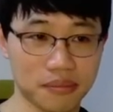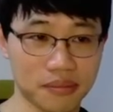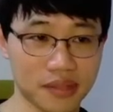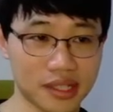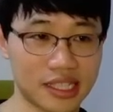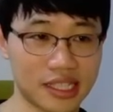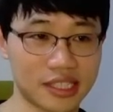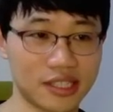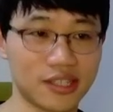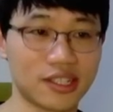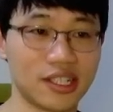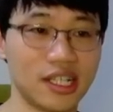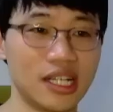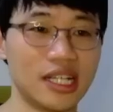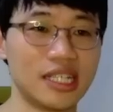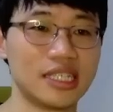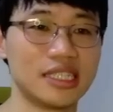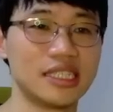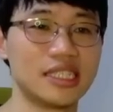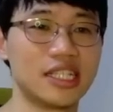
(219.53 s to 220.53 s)
그래서
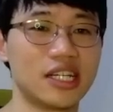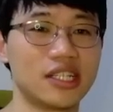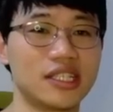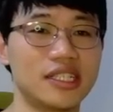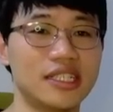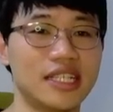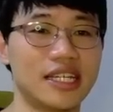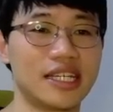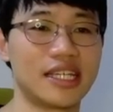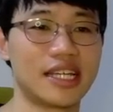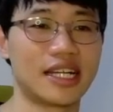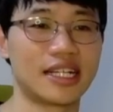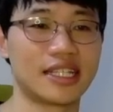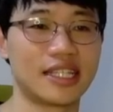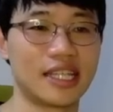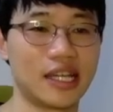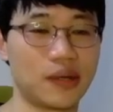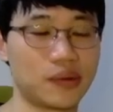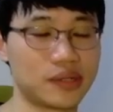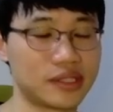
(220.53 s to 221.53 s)
의견을 얘기할
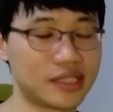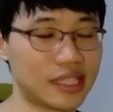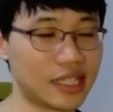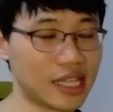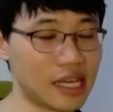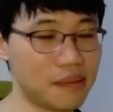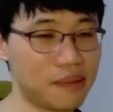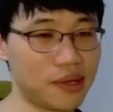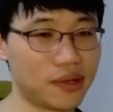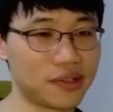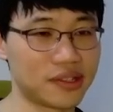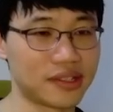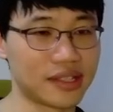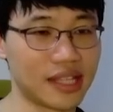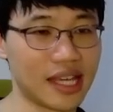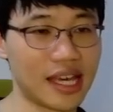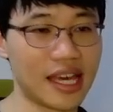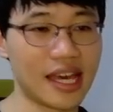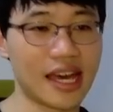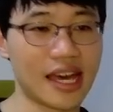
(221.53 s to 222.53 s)
때 오늘 세 개
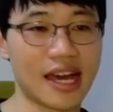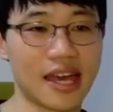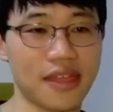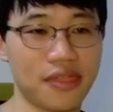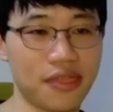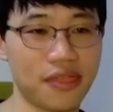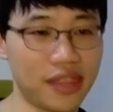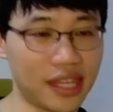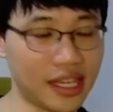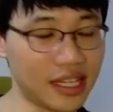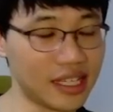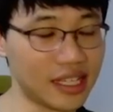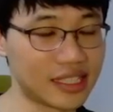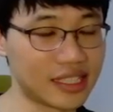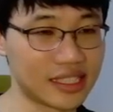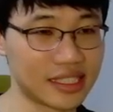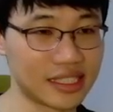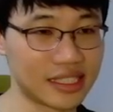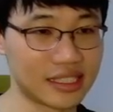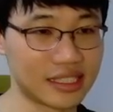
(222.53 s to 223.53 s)
배웠는데 I think
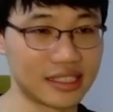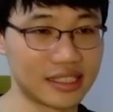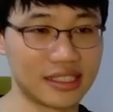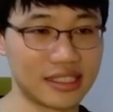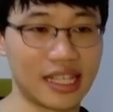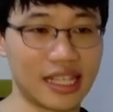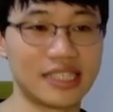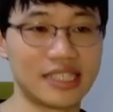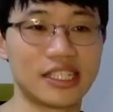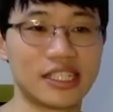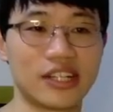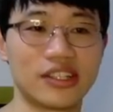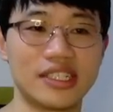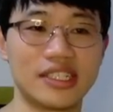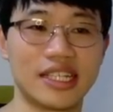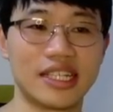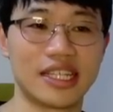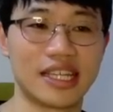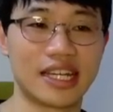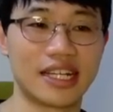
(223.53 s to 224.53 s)
내 의견을
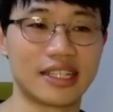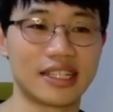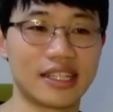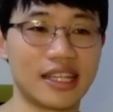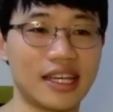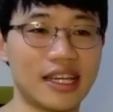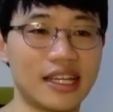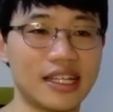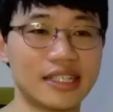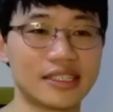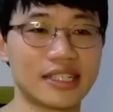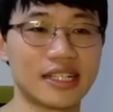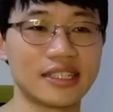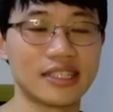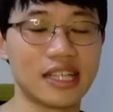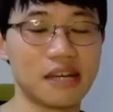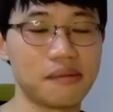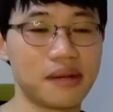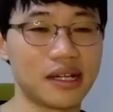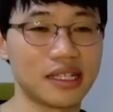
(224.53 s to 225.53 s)
얘기할 때
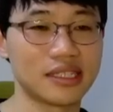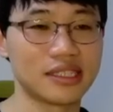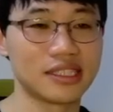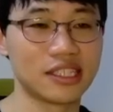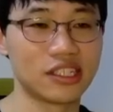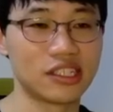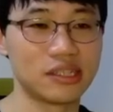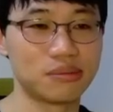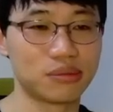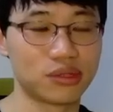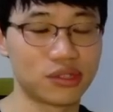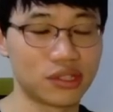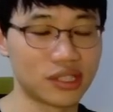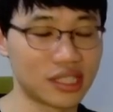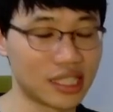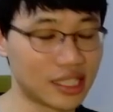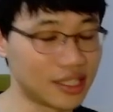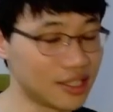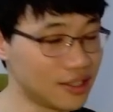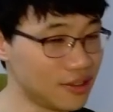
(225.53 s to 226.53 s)
상대방 의견을 물을
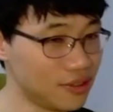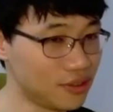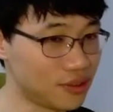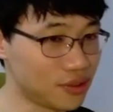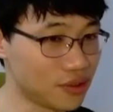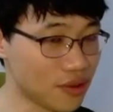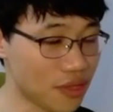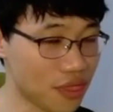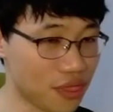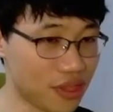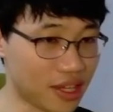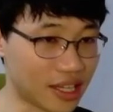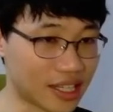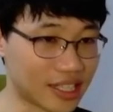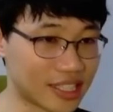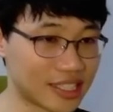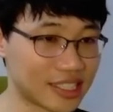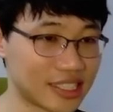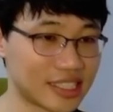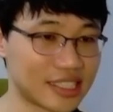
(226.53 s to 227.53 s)
때는 do you
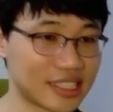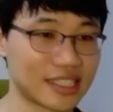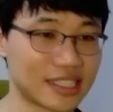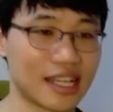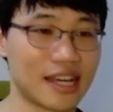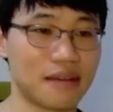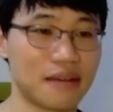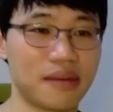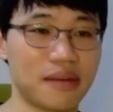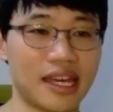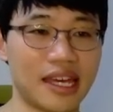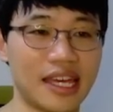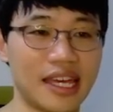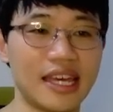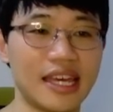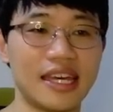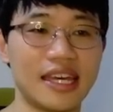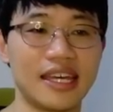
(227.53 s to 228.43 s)
think 그 다음에